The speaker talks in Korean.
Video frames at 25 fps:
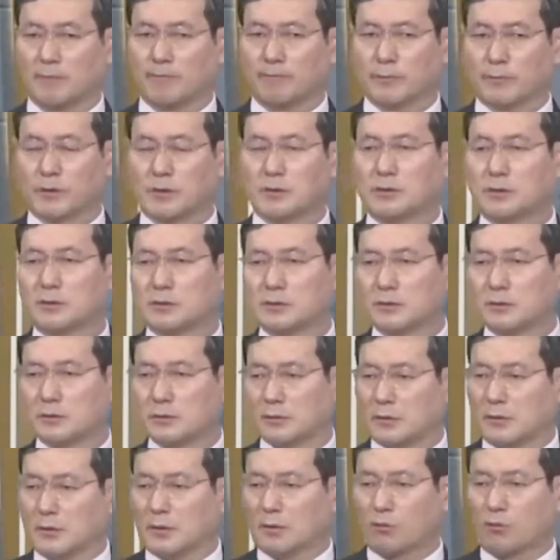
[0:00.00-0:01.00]
그래서
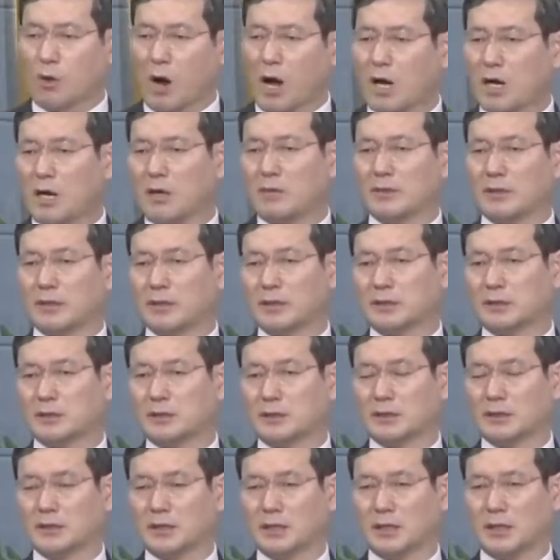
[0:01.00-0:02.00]
과감하게
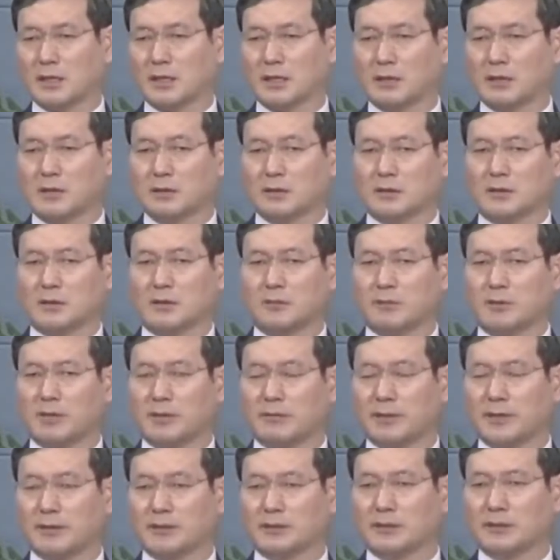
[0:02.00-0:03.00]
제가 열매
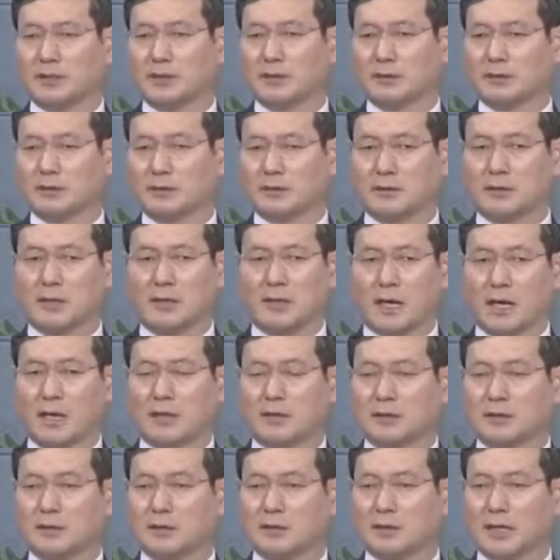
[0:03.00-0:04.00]
맺지 않는 아
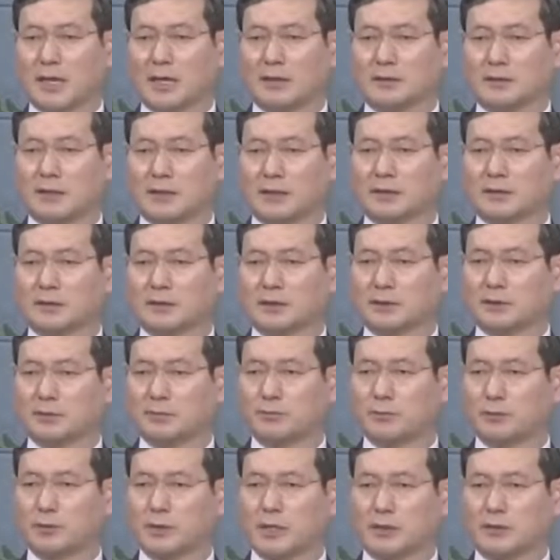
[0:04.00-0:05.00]
이건 안 되겠다
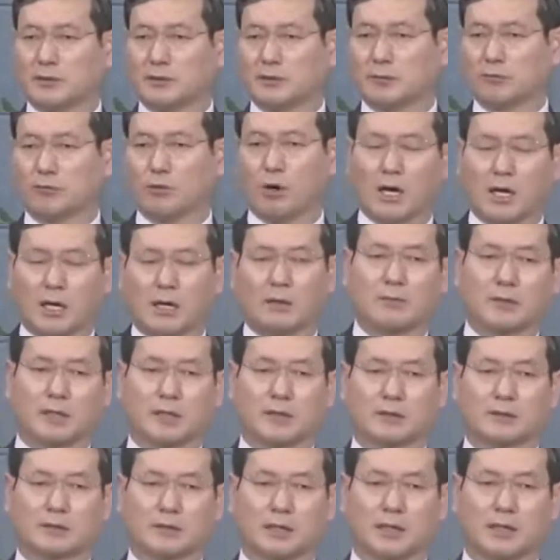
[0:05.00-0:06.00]
싶은 가지는
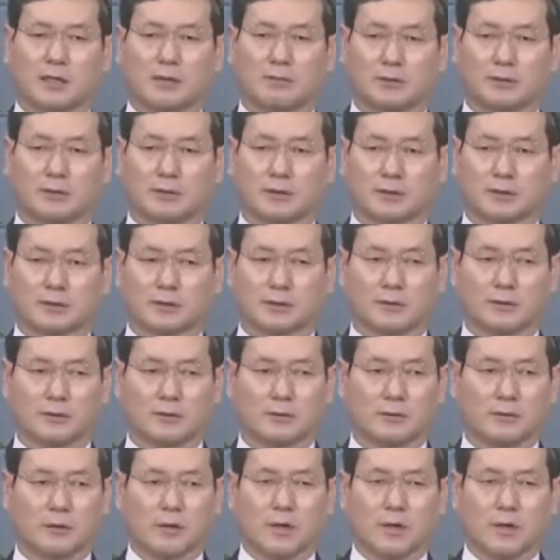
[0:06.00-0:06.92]
과감하게 잘라버렸거든요.